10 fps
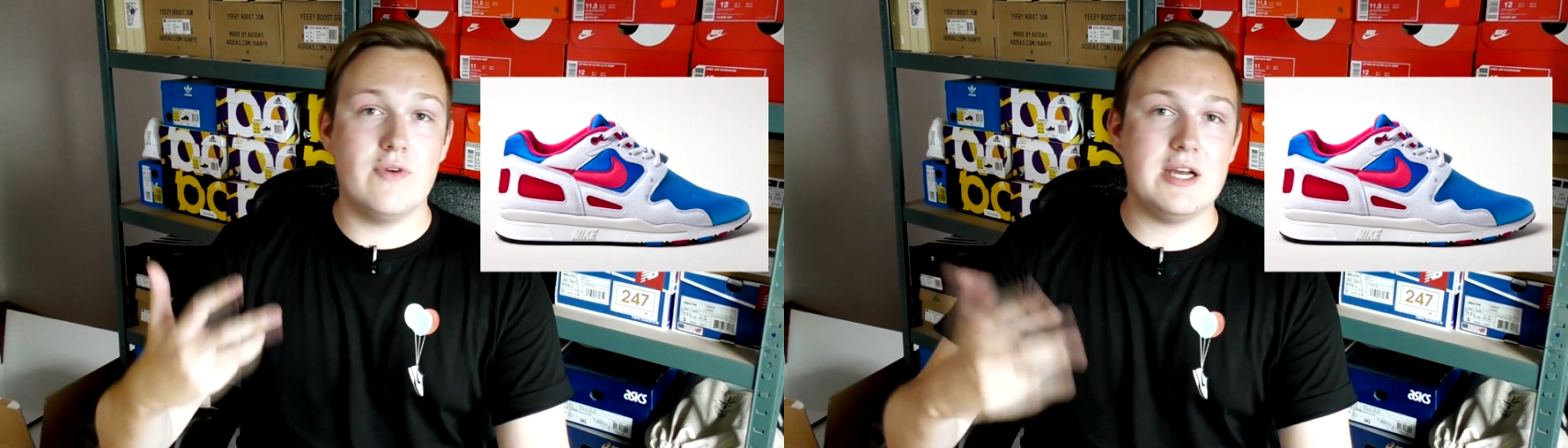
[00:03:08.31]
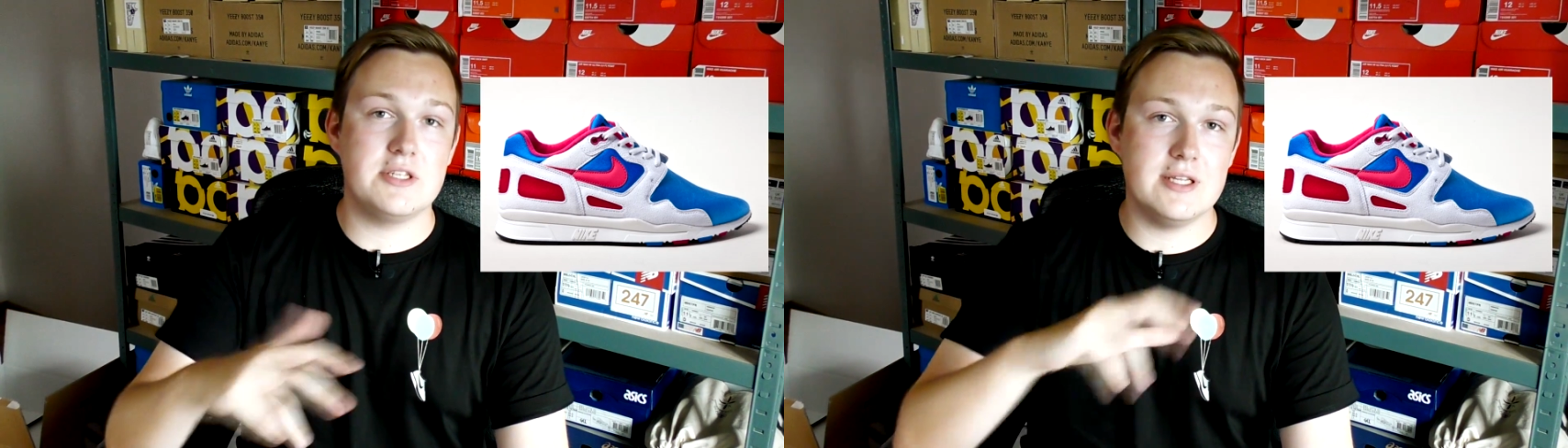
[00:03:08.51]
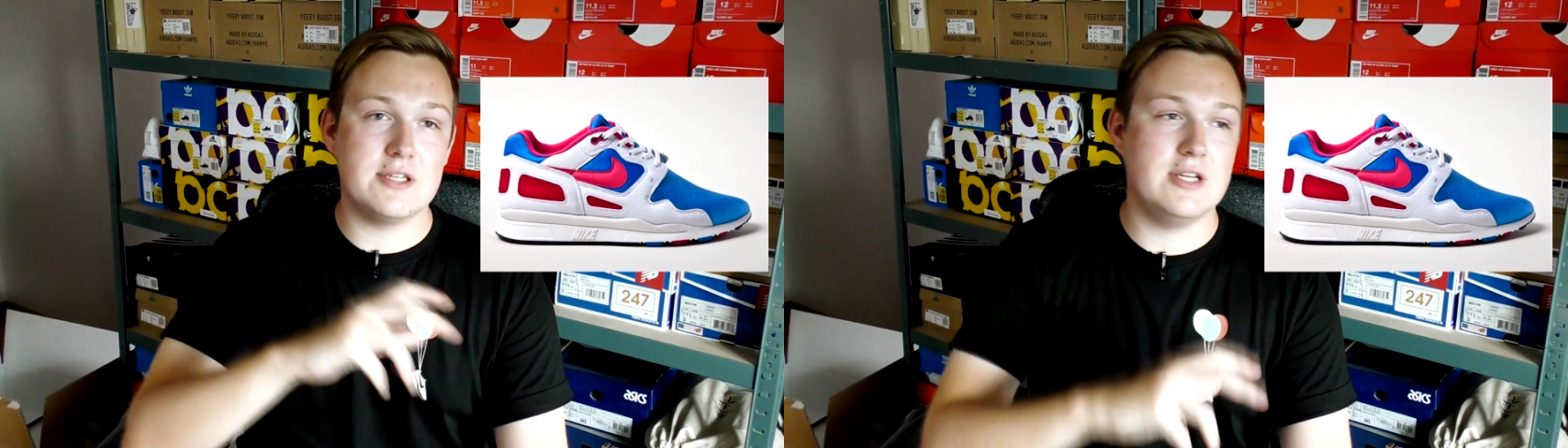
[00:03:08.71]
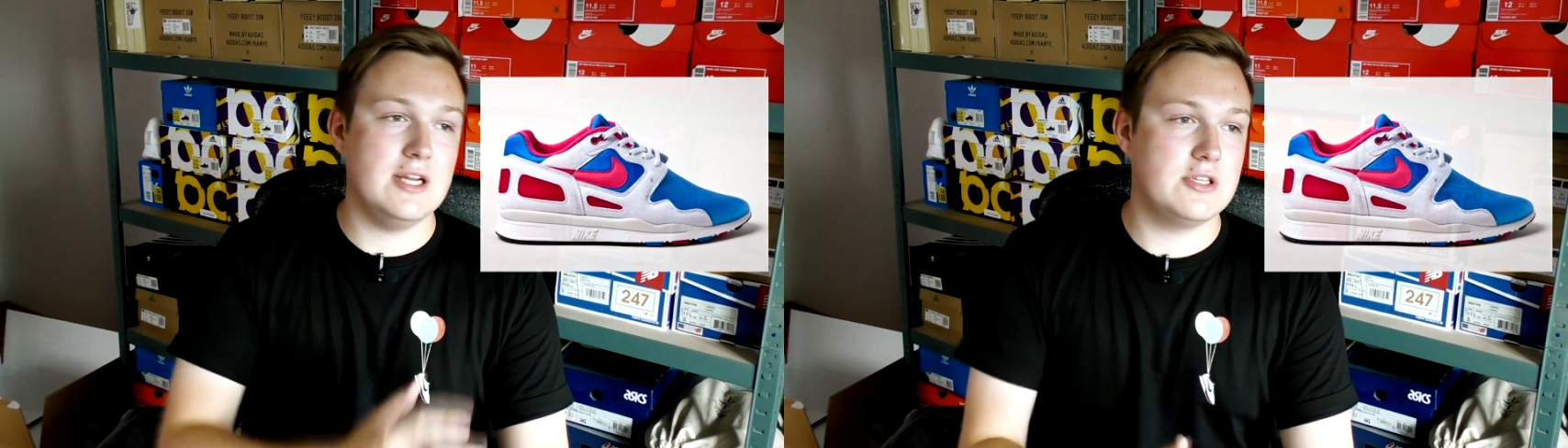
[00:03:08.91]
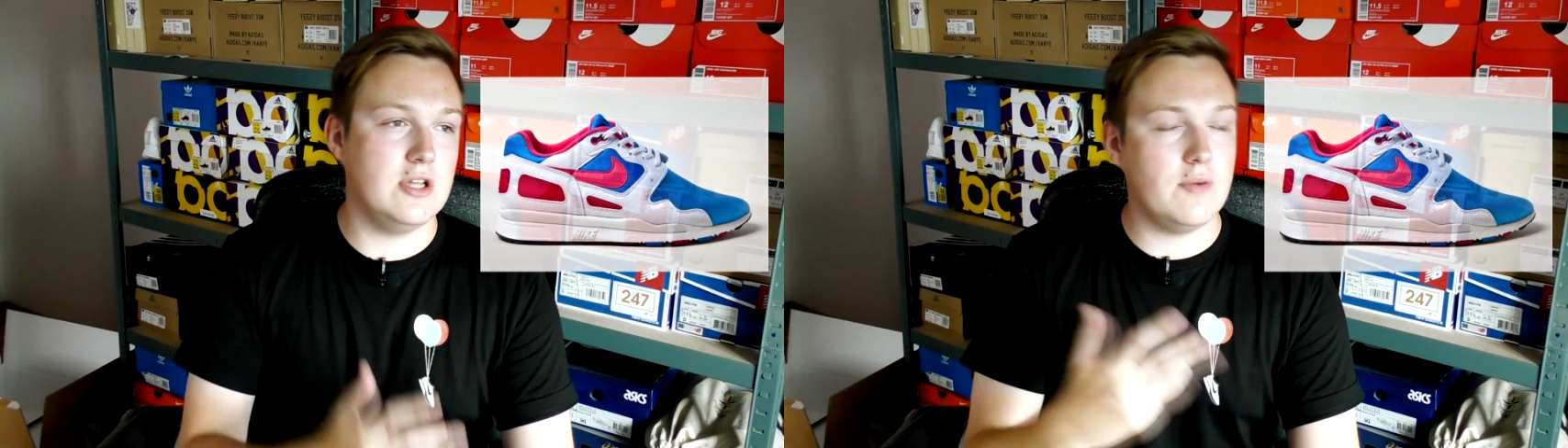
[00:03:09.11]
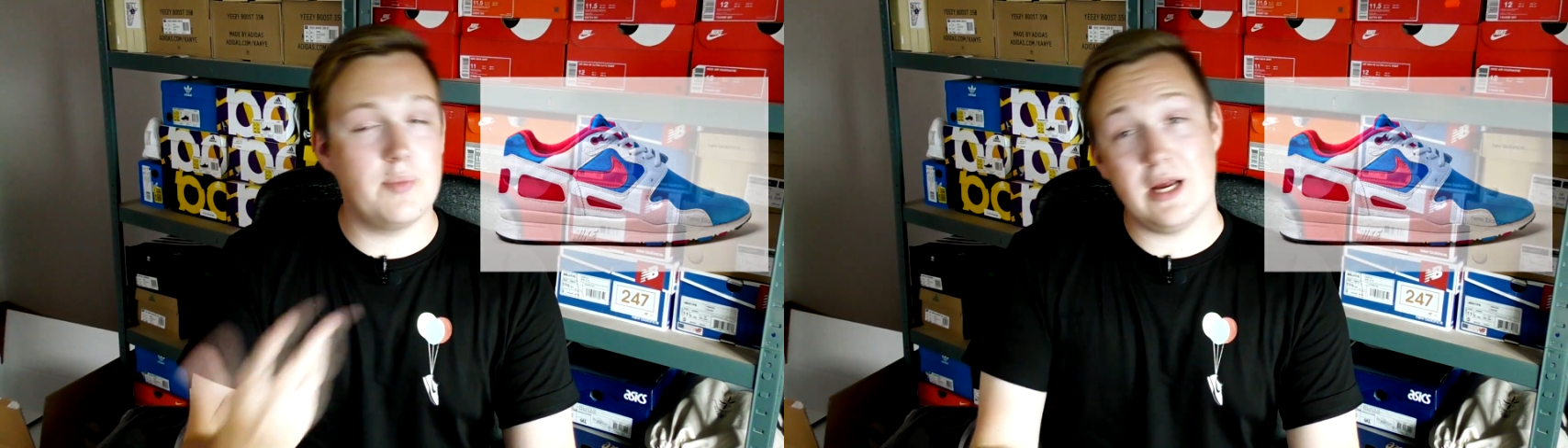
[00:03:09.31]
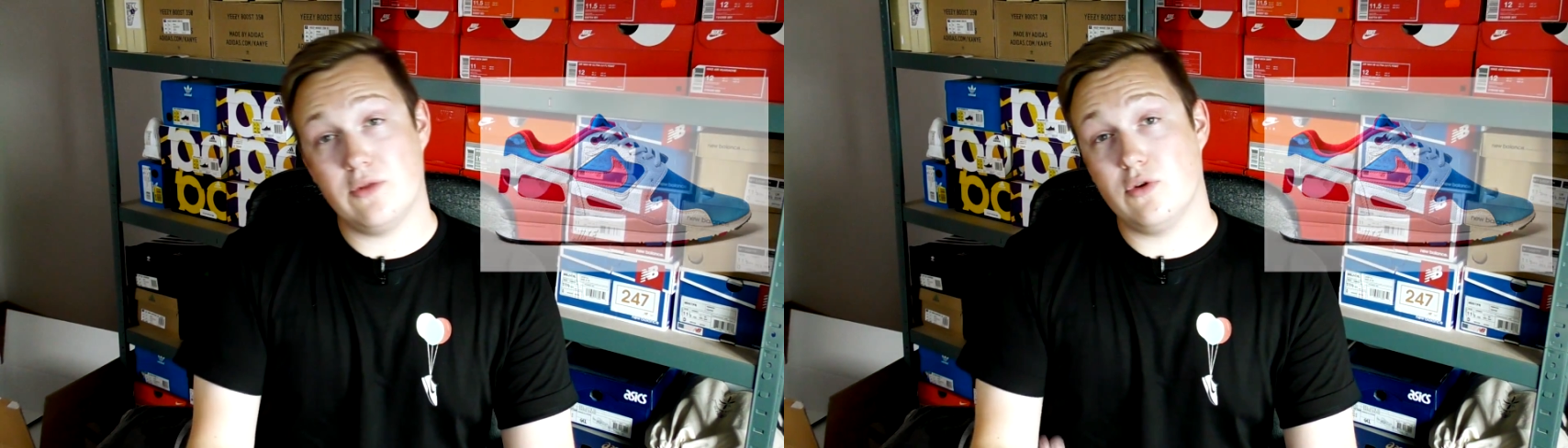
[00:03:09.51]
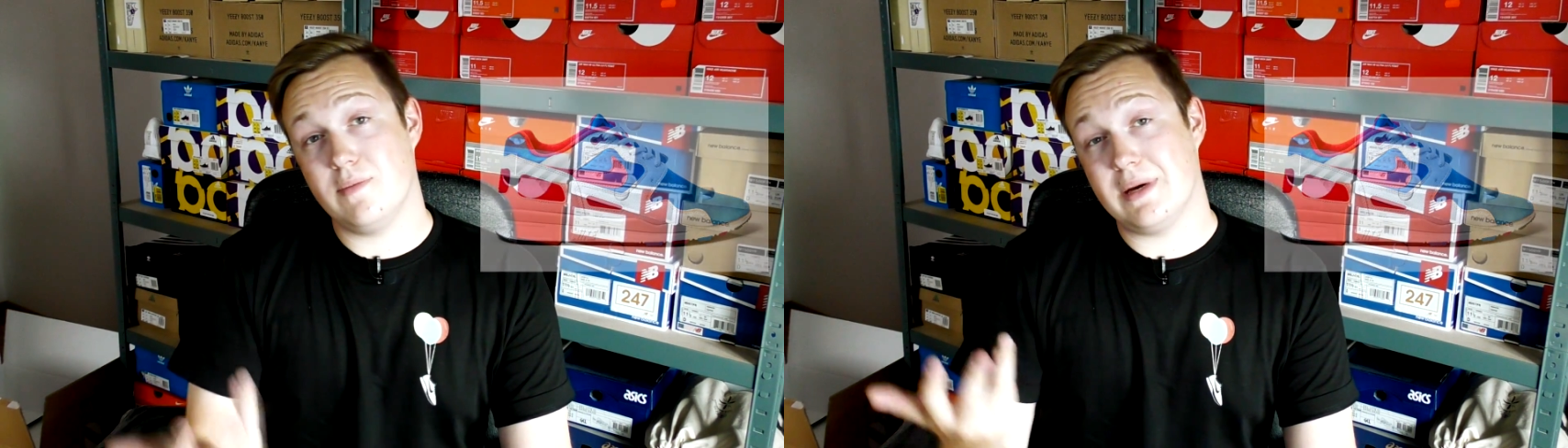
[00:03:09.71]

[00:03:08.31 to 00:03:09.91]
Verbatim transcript: właśnie na rzecz neoprenu i